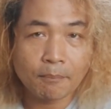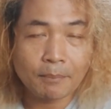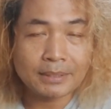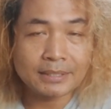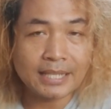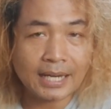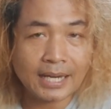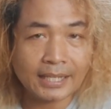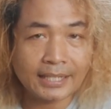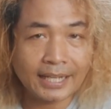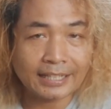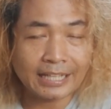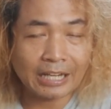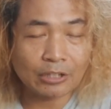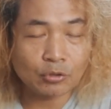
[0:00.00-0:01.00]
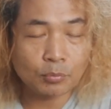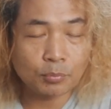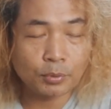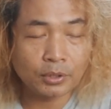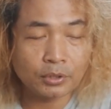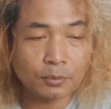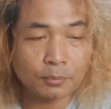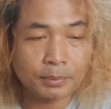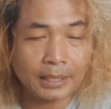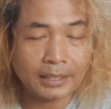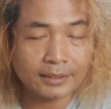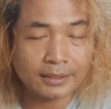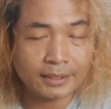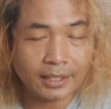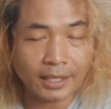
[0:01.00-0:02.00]
menjaga daya tahan tubuh itu
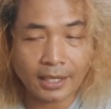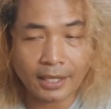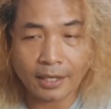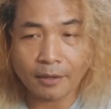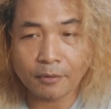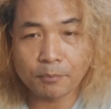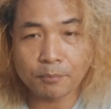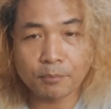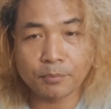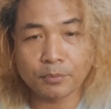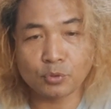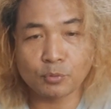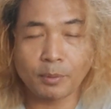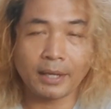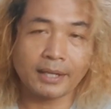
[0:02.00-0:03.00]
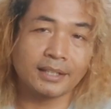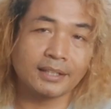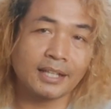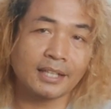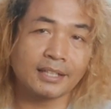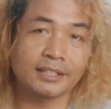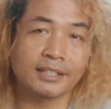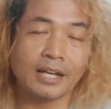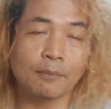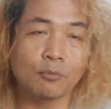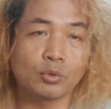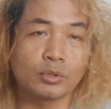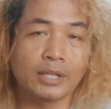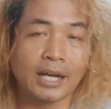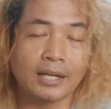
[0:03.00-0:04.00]
berarti ya supaya kita tidak
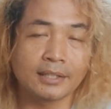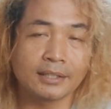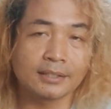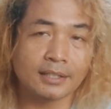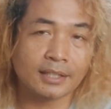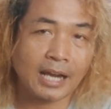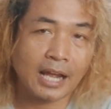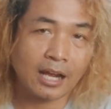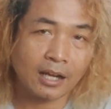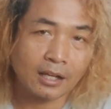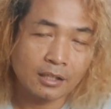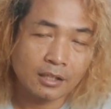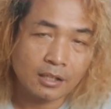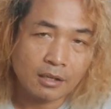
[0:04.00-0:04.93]
mudah diserang